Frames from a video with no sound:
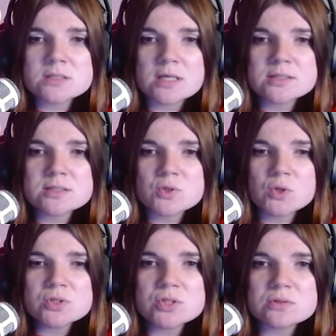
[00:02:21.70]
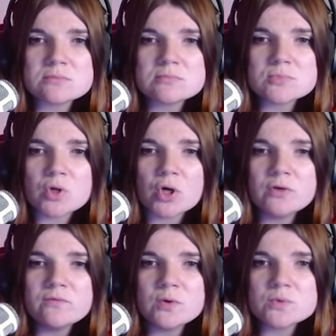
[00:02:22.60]
Ansonsten
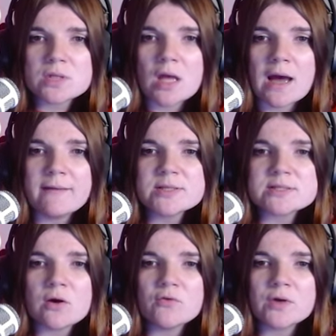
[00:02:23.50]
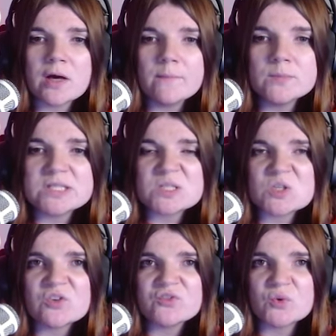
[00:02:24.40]
können wir unsere Arbeitsaufgaben nicht
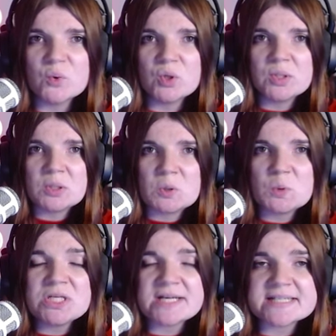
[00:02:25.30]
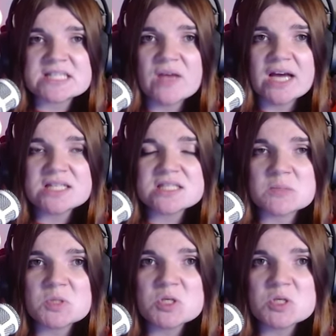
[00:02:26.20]
erfüllen. Und das wäre ziemlich